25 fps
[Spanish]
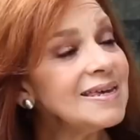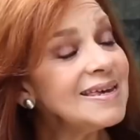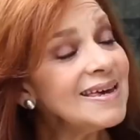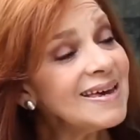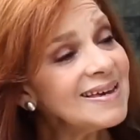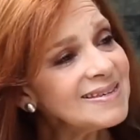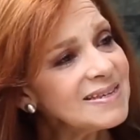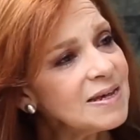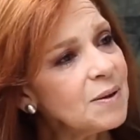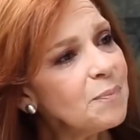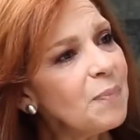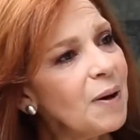
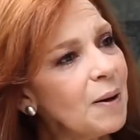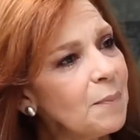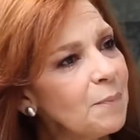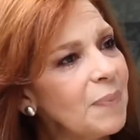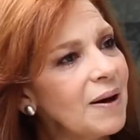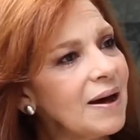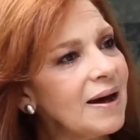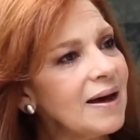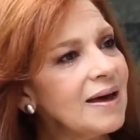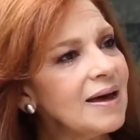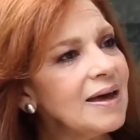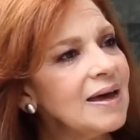y ese
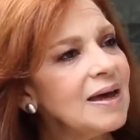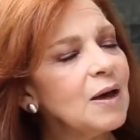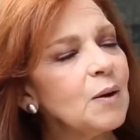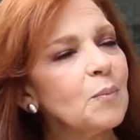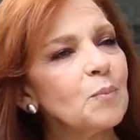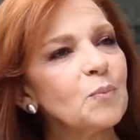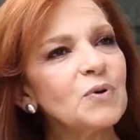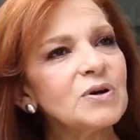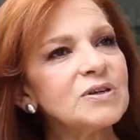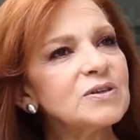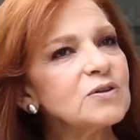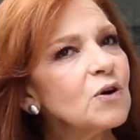papá,
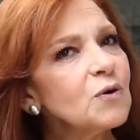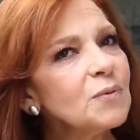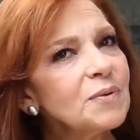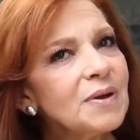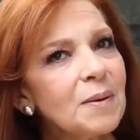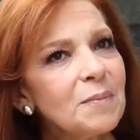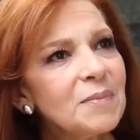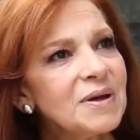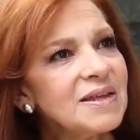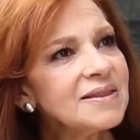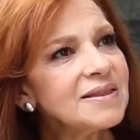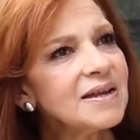pues
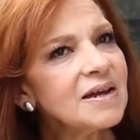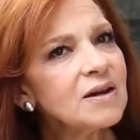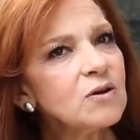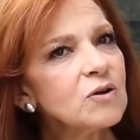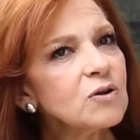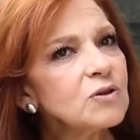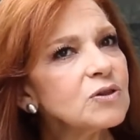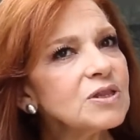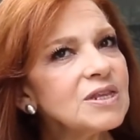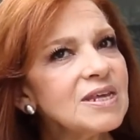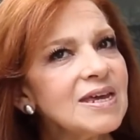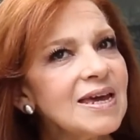obviamente
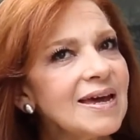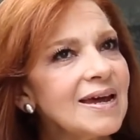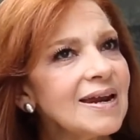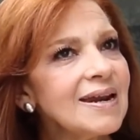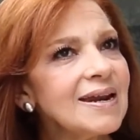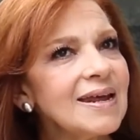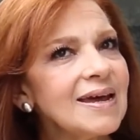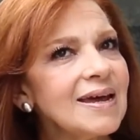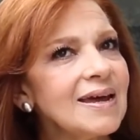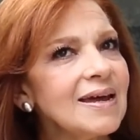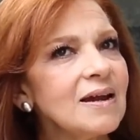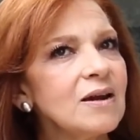no
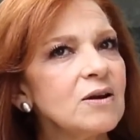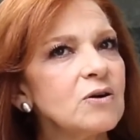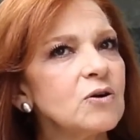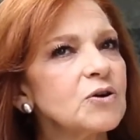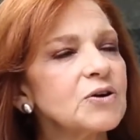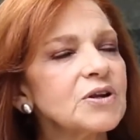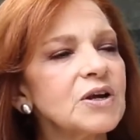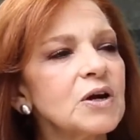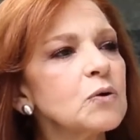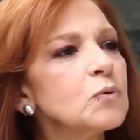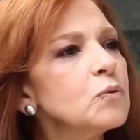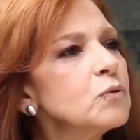tiene
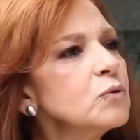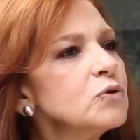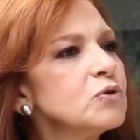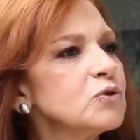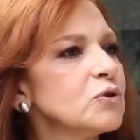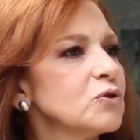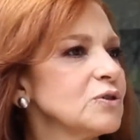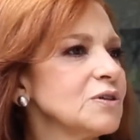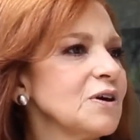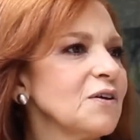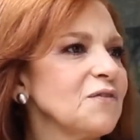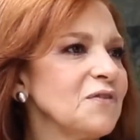los
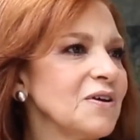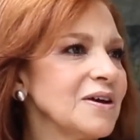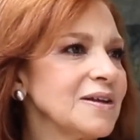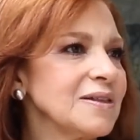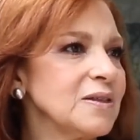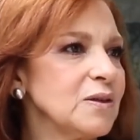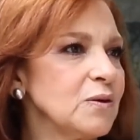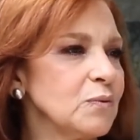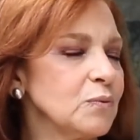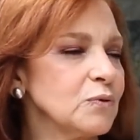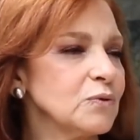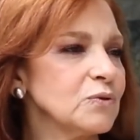recursos
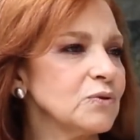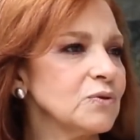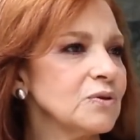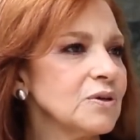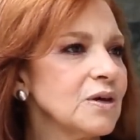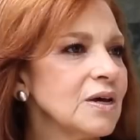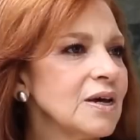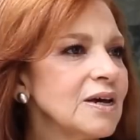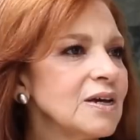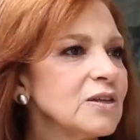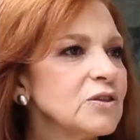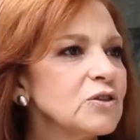
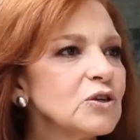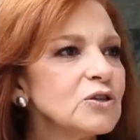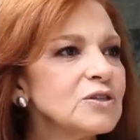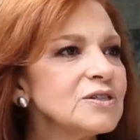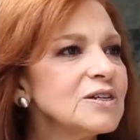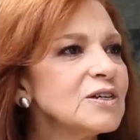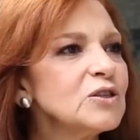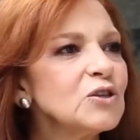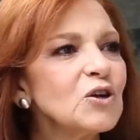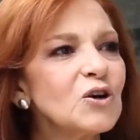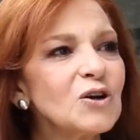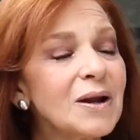afectivos.
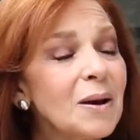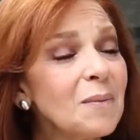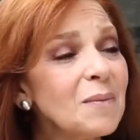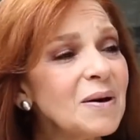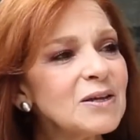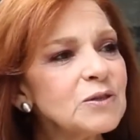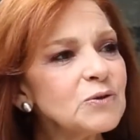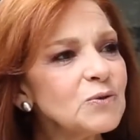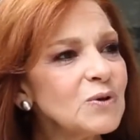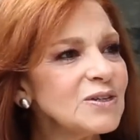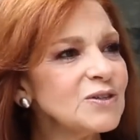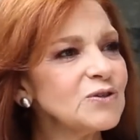Entonces, no nada
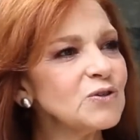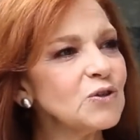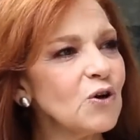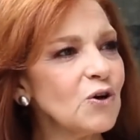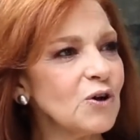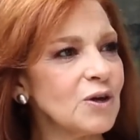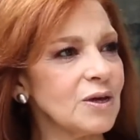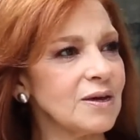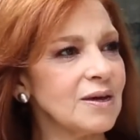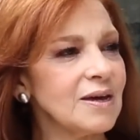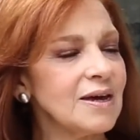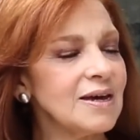más no
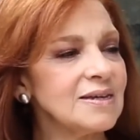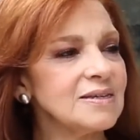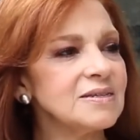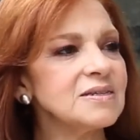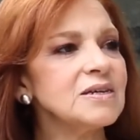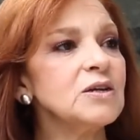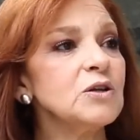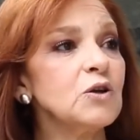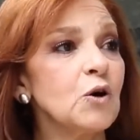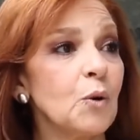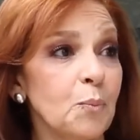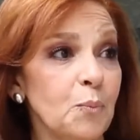estoy,
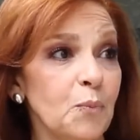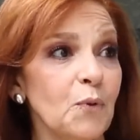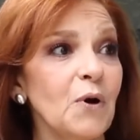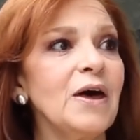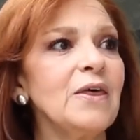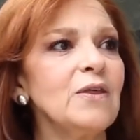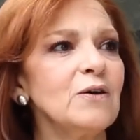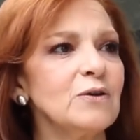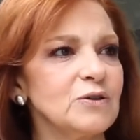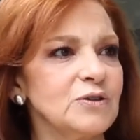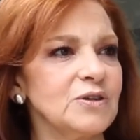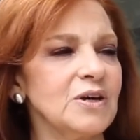sino
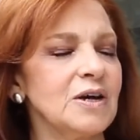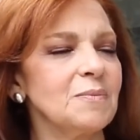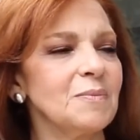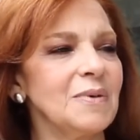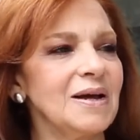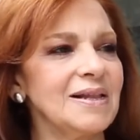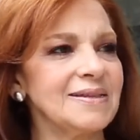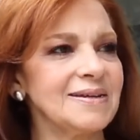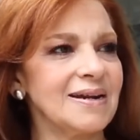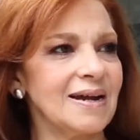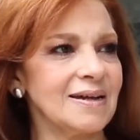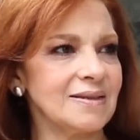puedo ser
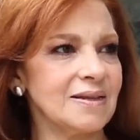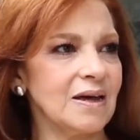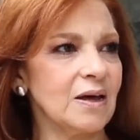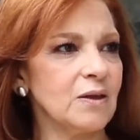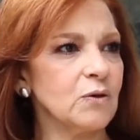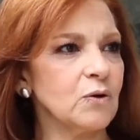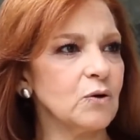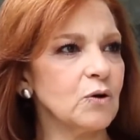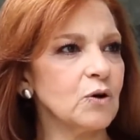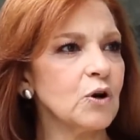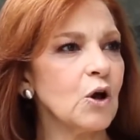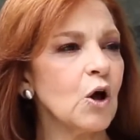
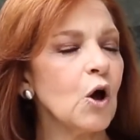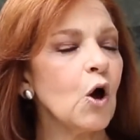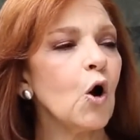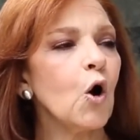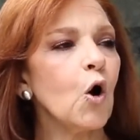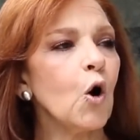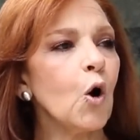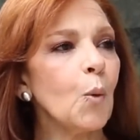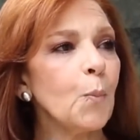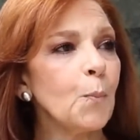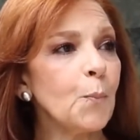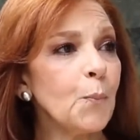maltratador
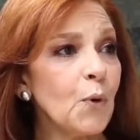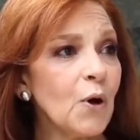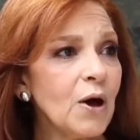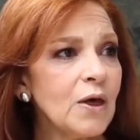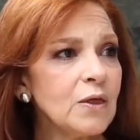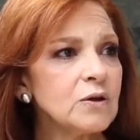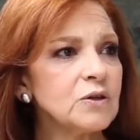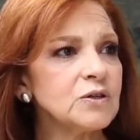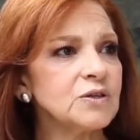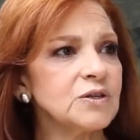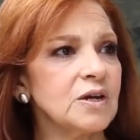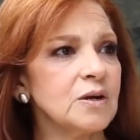o
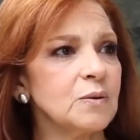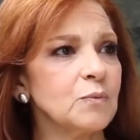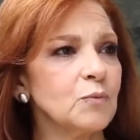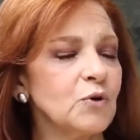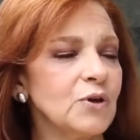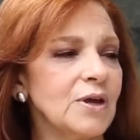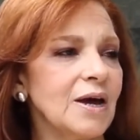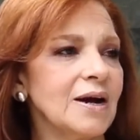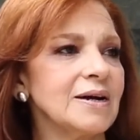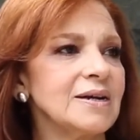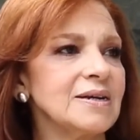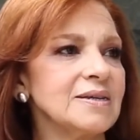puedo ser
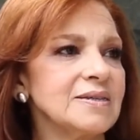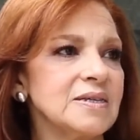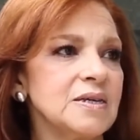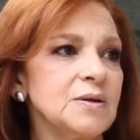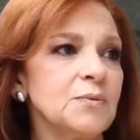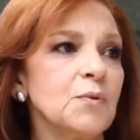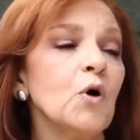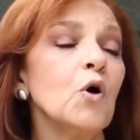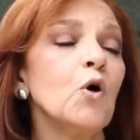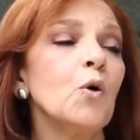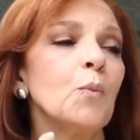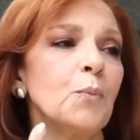muy
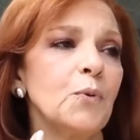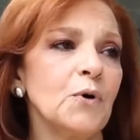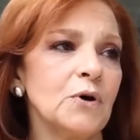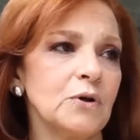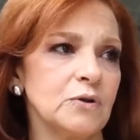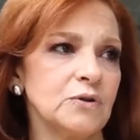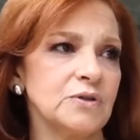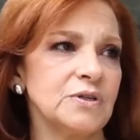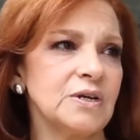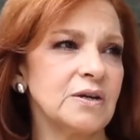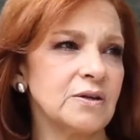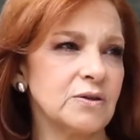agresivo o
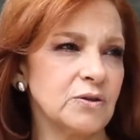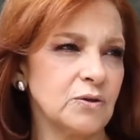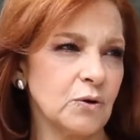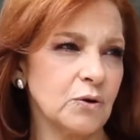puedo ser